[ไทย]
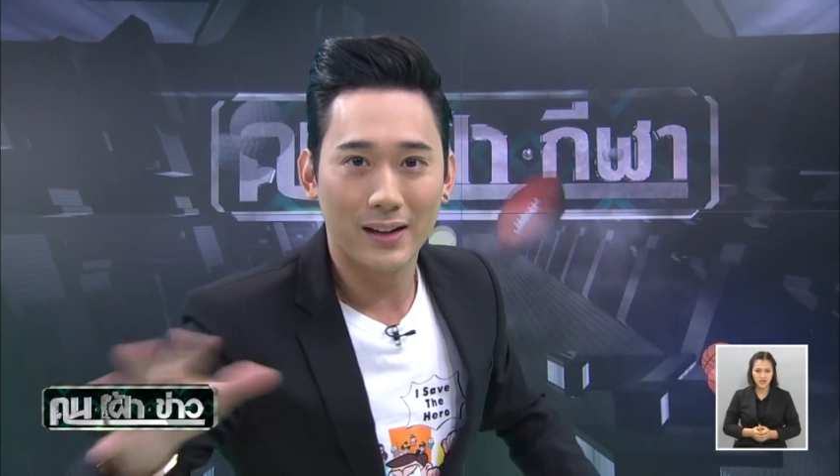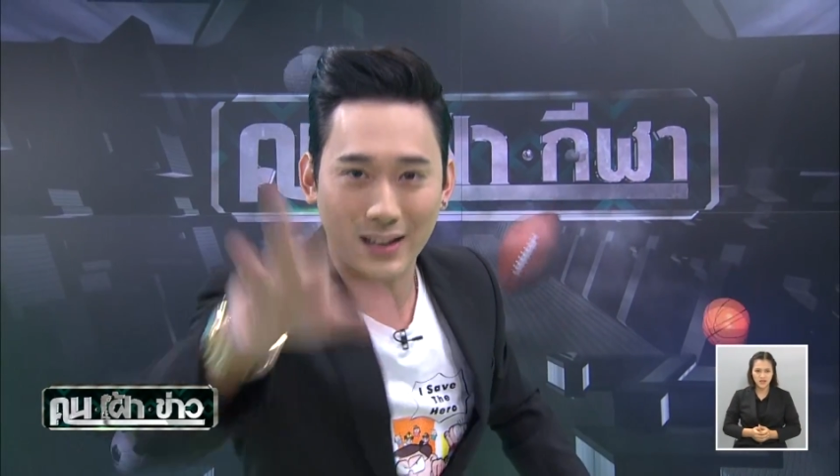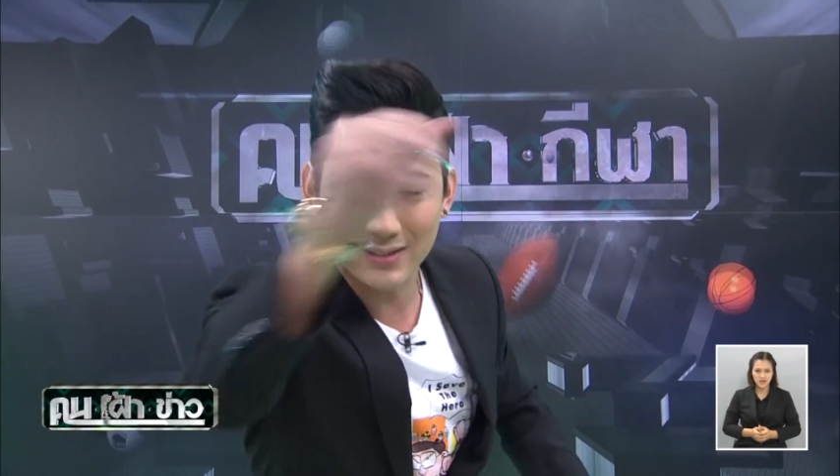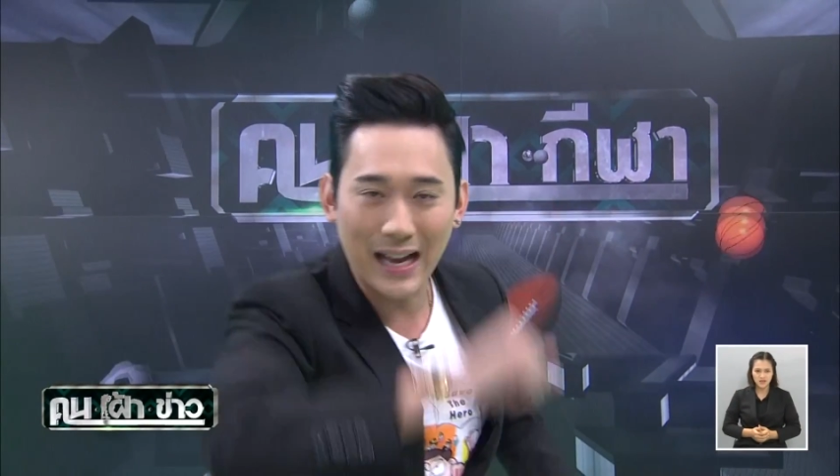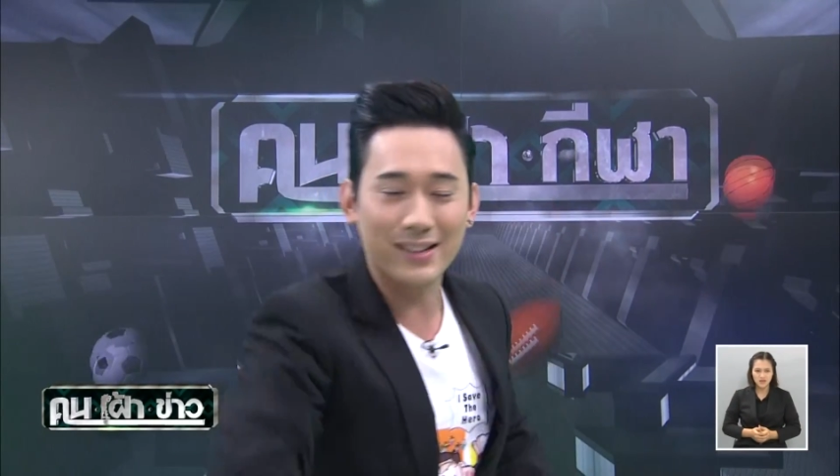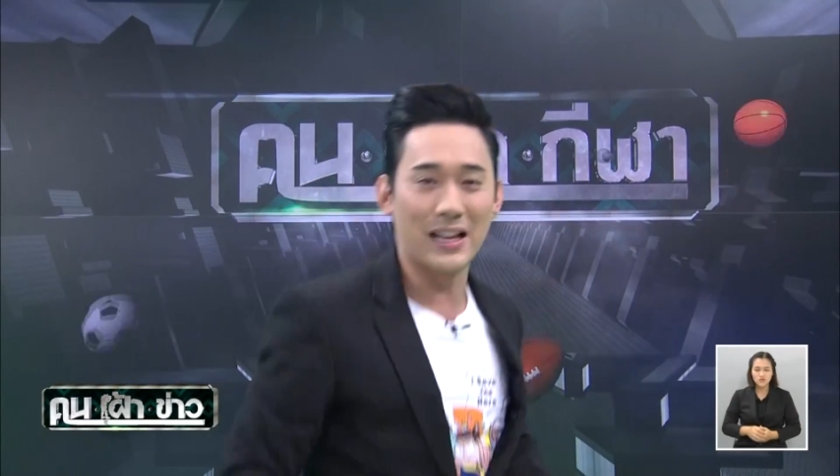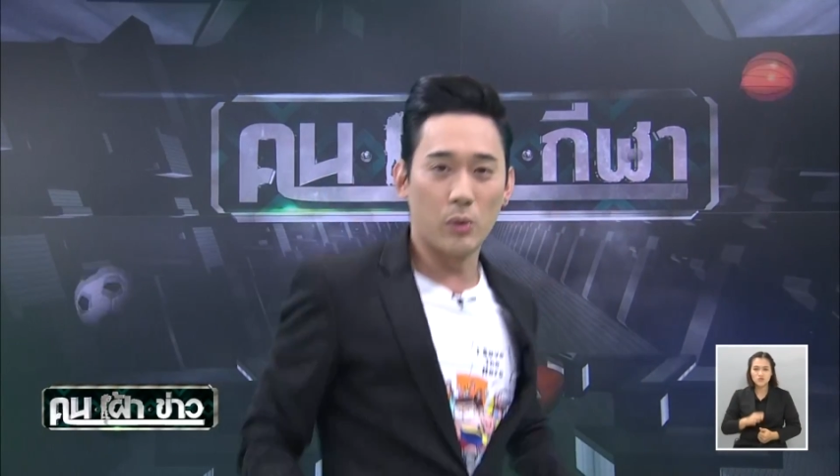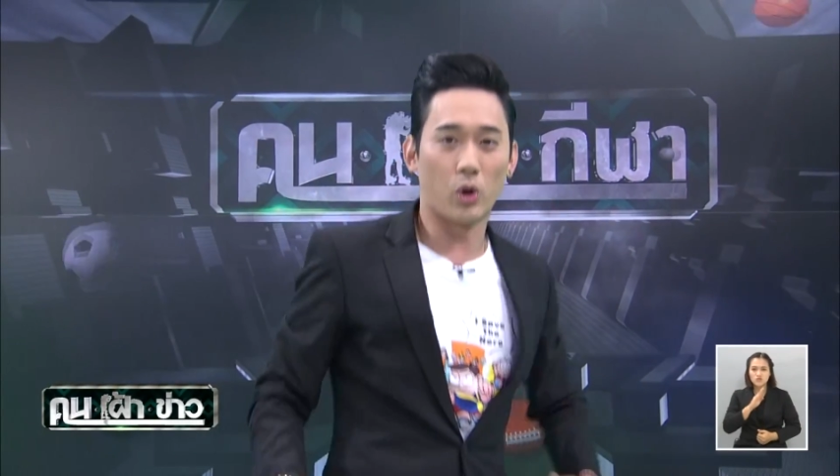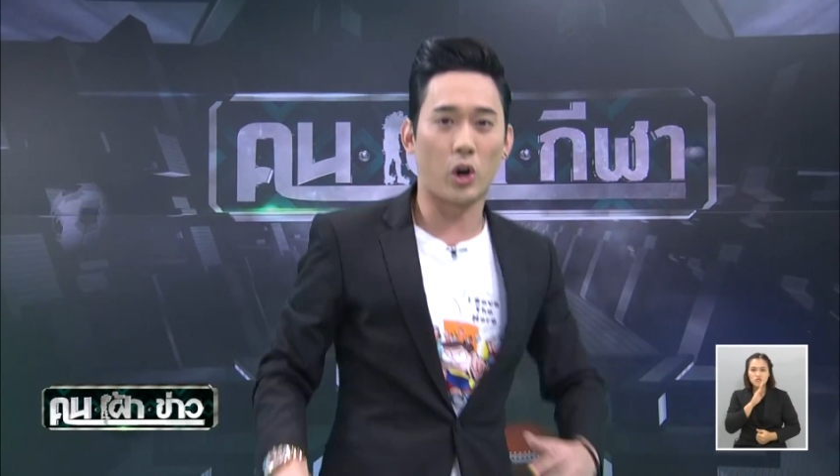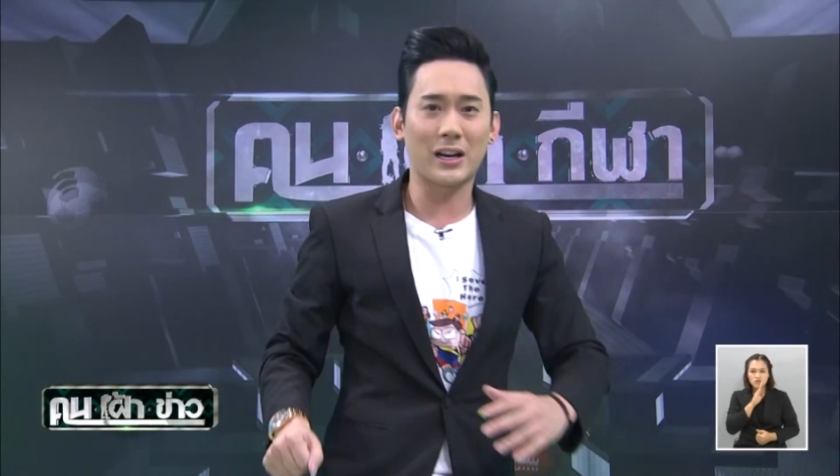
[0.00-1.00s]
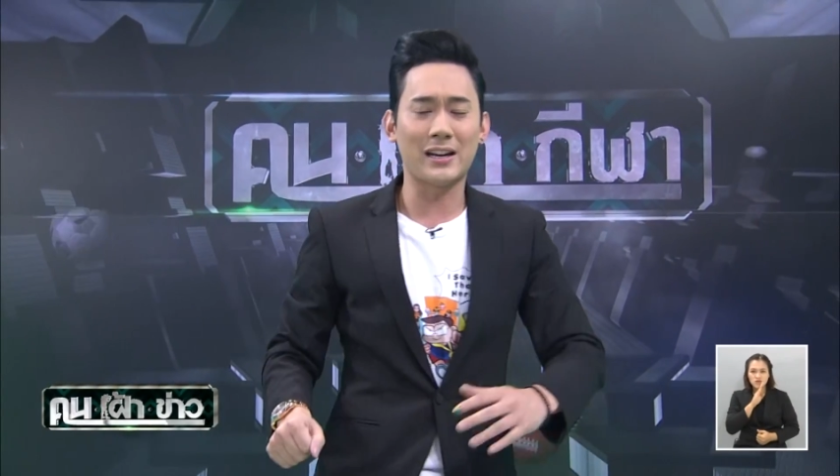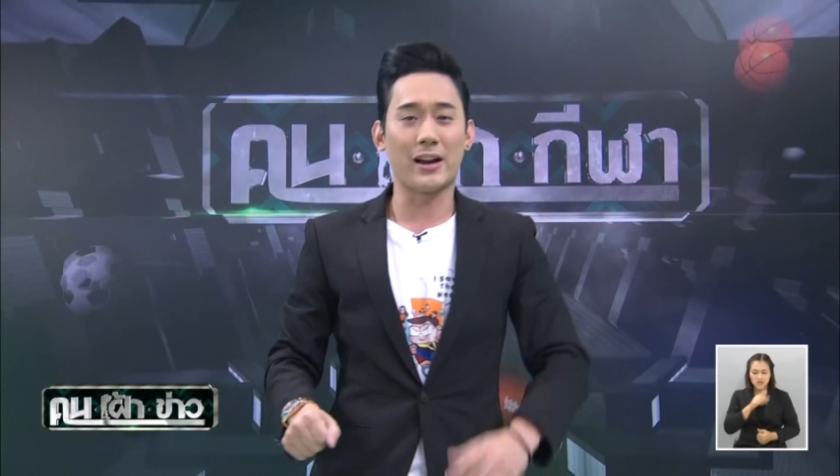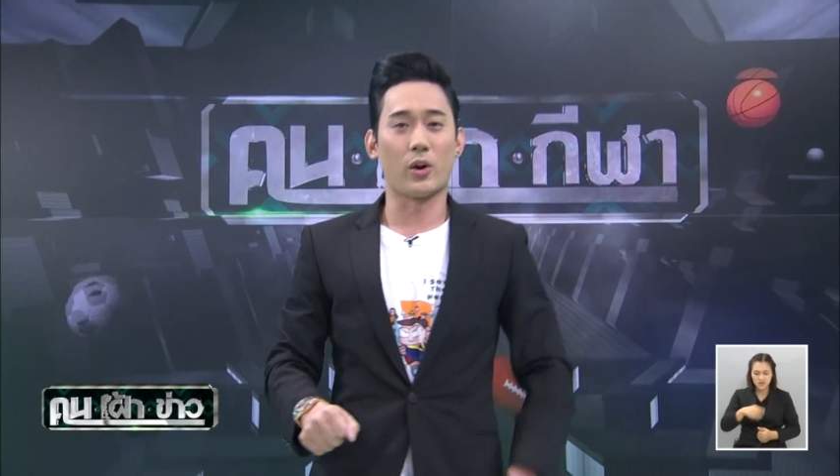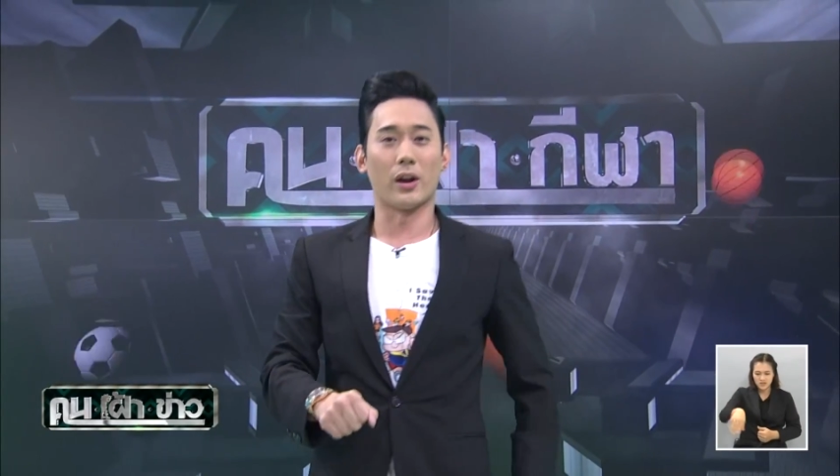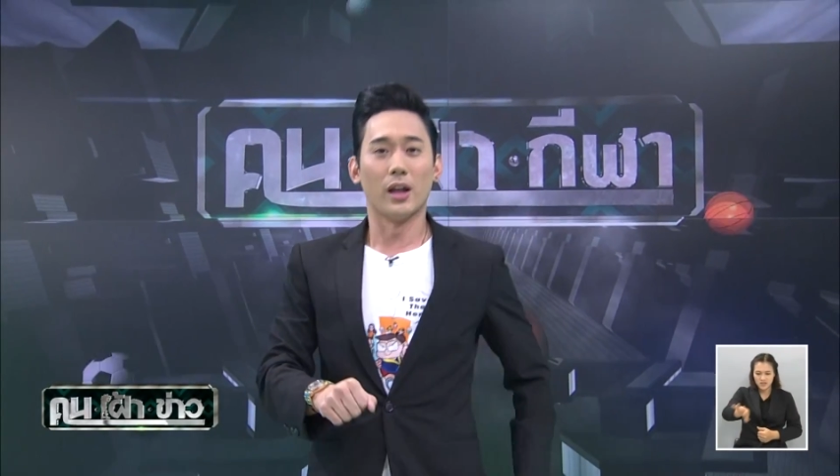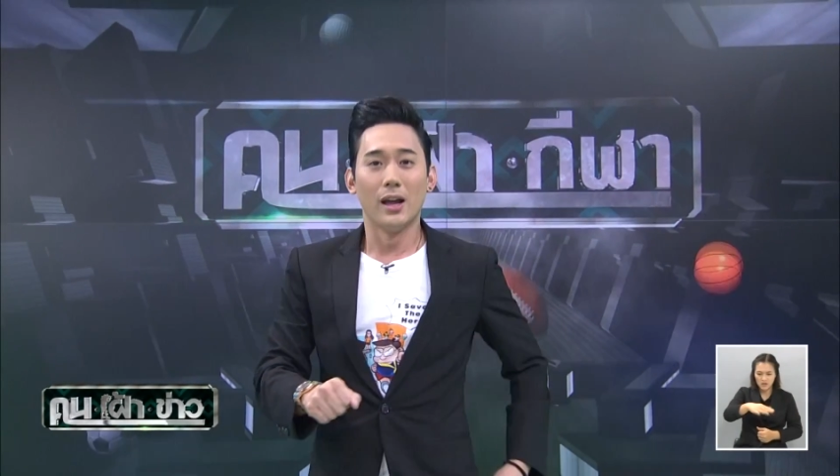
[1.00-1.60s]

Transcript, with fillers: จะสร้างเสียงหัวเราะได้แน่นอน